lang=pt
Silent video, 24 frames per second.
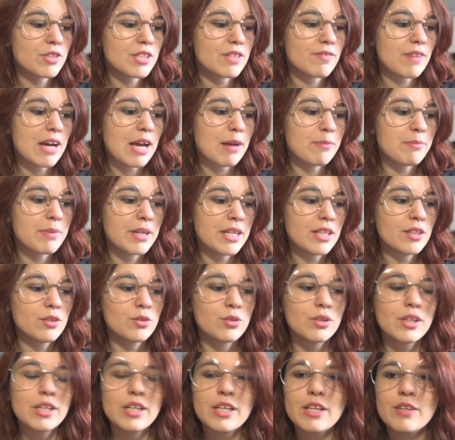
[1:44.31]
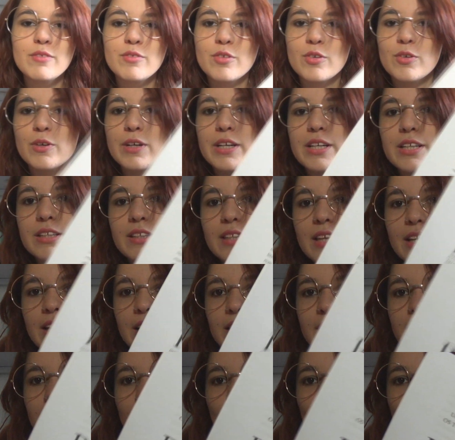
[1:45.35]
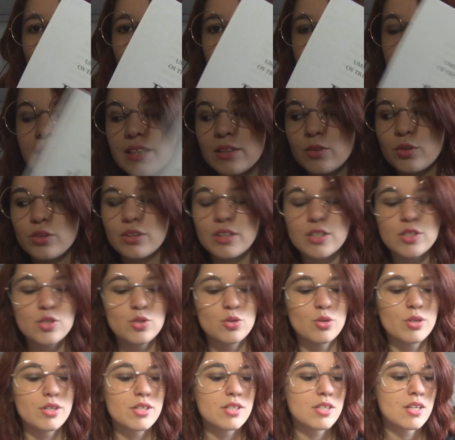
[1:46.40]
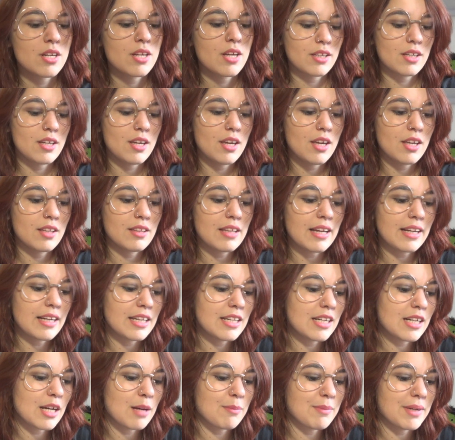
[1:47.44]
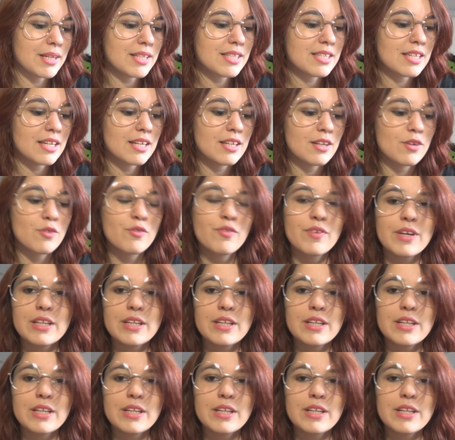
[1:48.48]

Você vai abrindo o livro, ele tem até algumas anotações que tecnicamente seriam